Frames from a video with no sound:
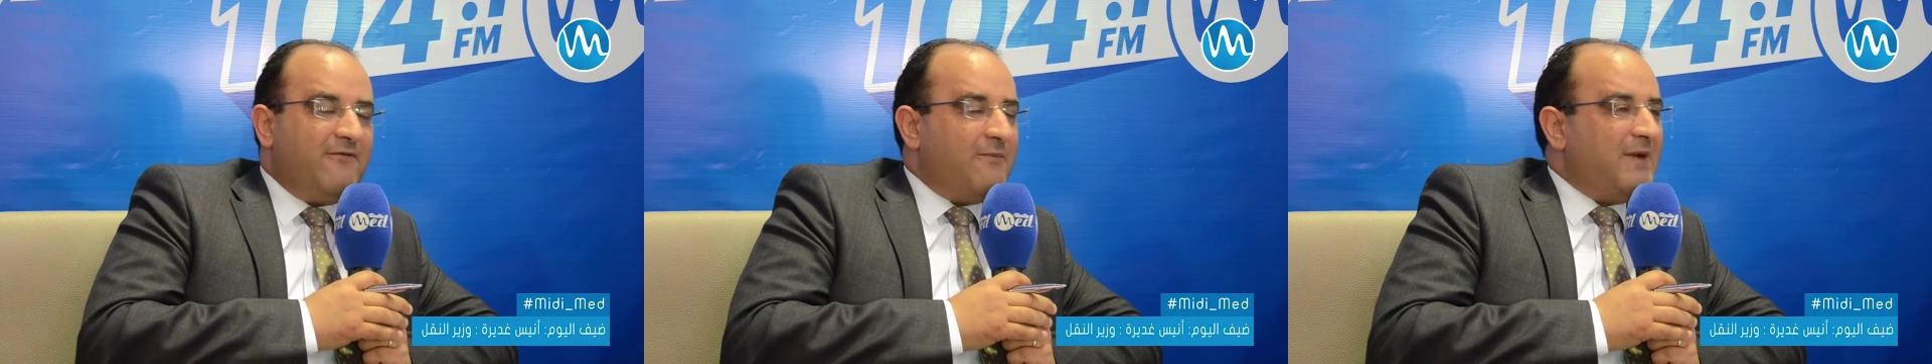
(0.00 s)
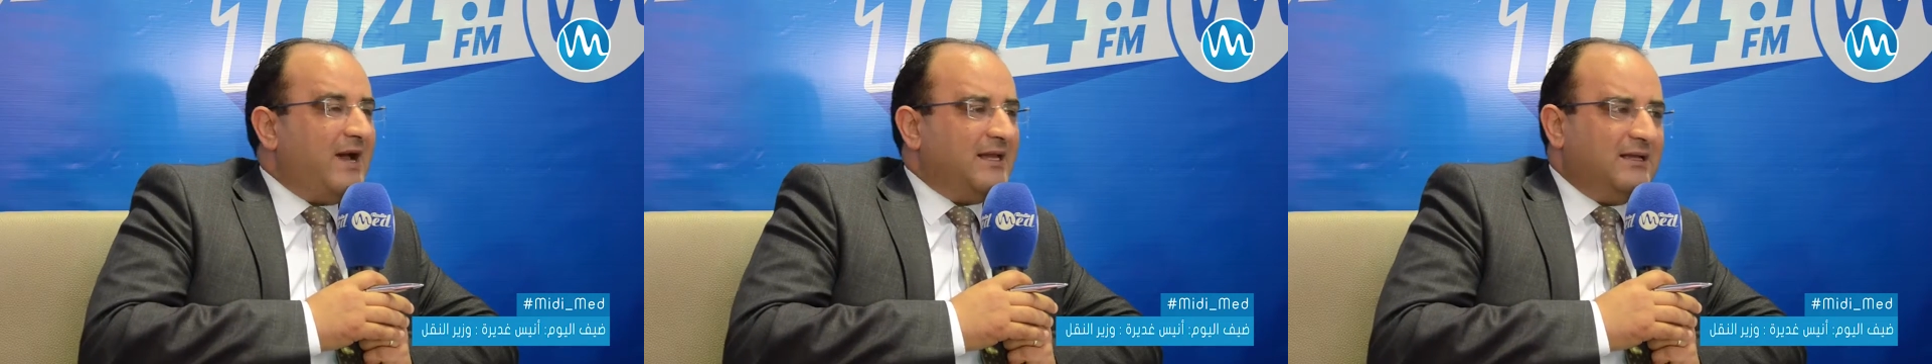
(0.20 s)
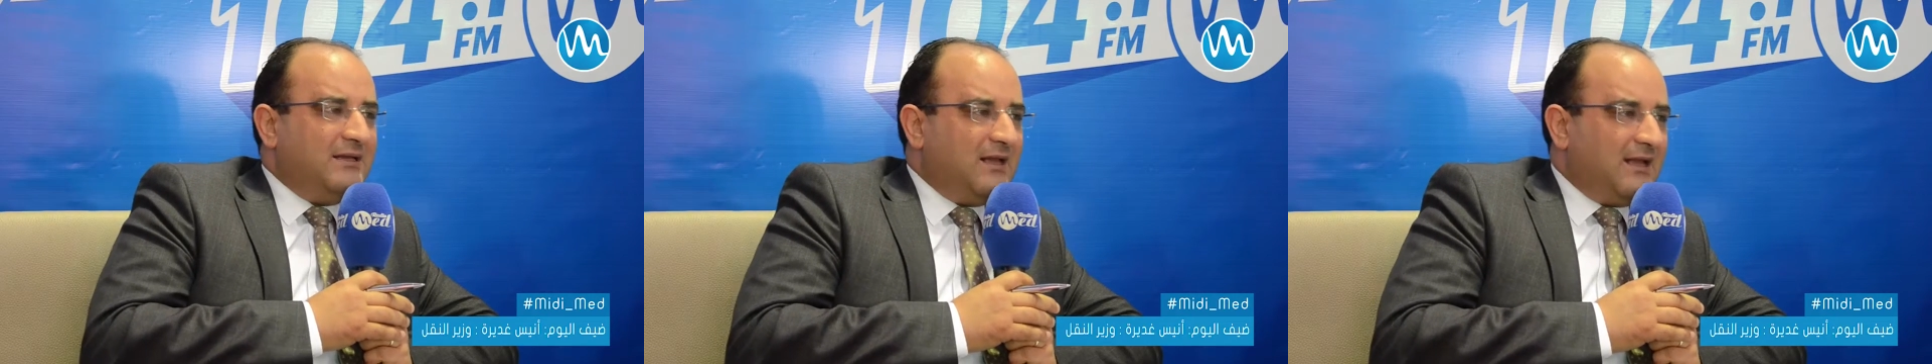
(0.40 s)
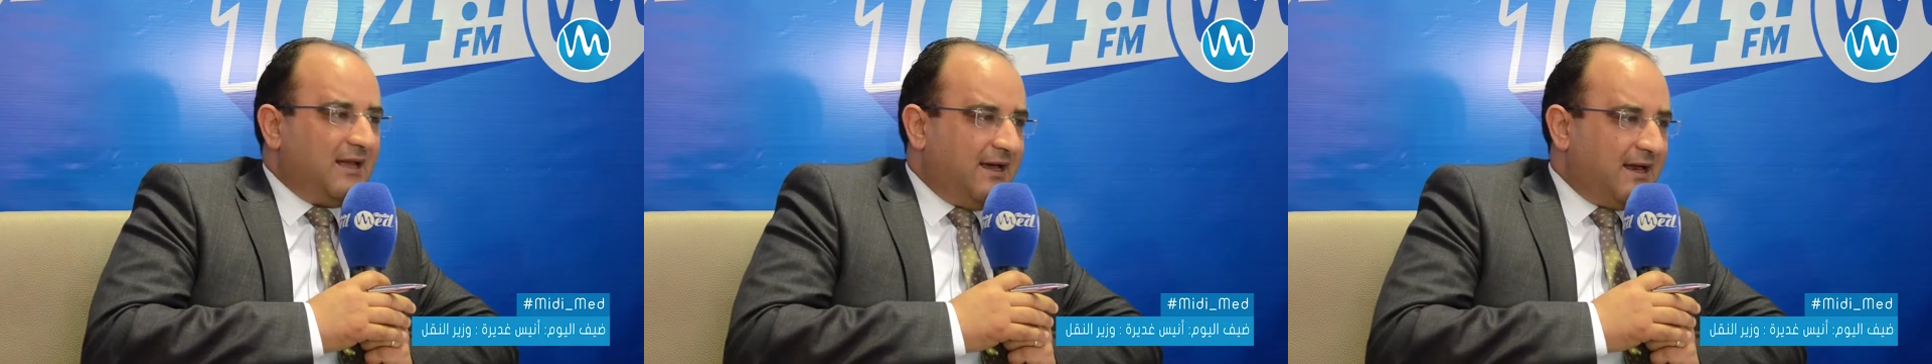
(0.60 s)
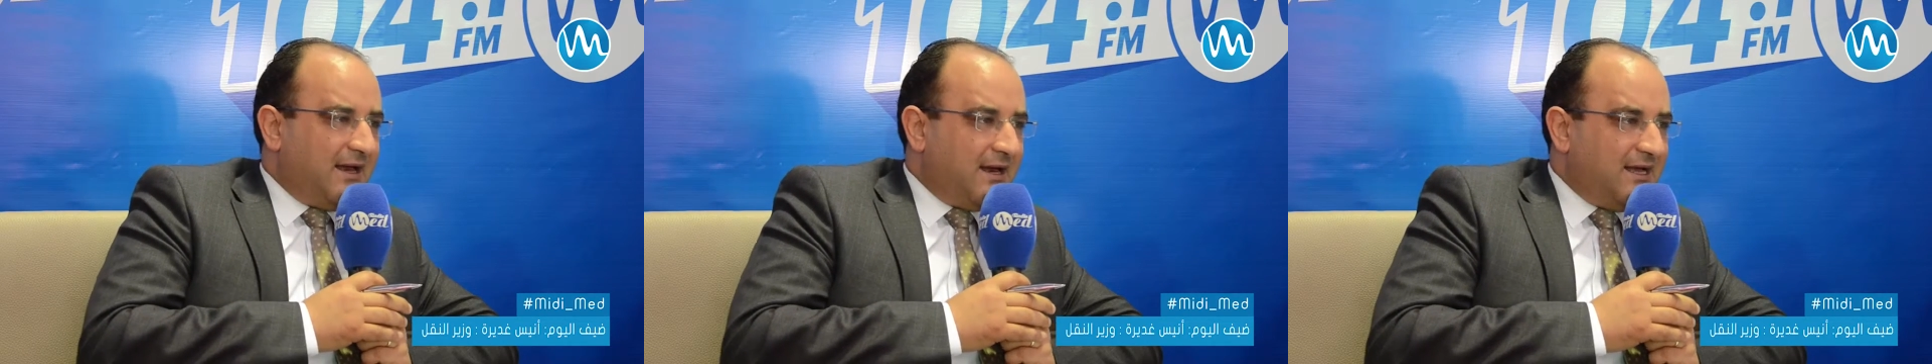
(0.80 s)
فما عديد
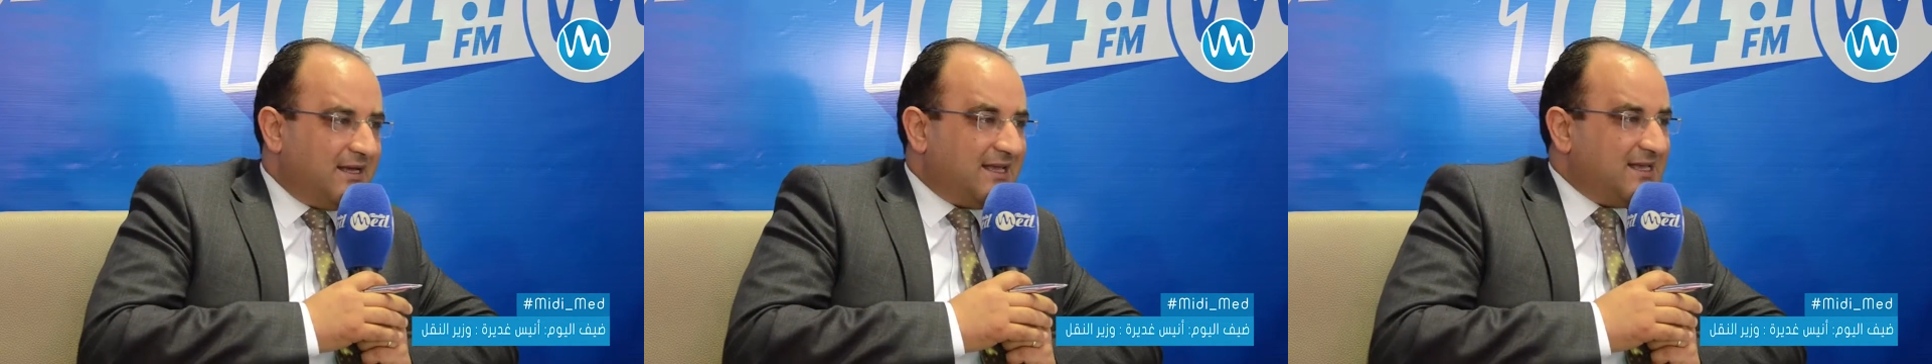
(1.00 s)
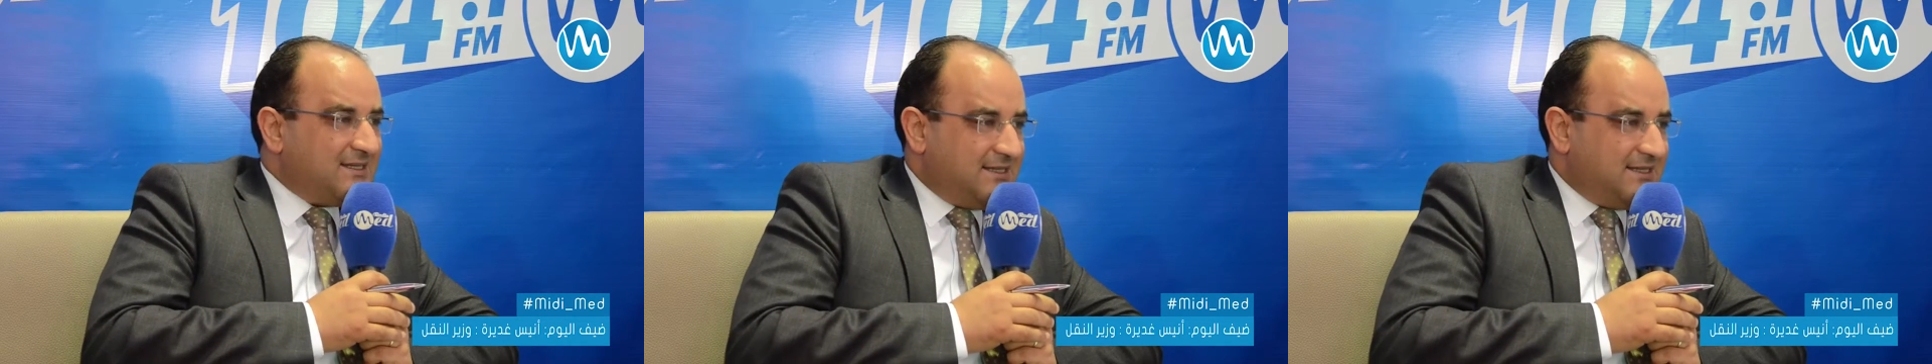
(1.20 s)
القرارات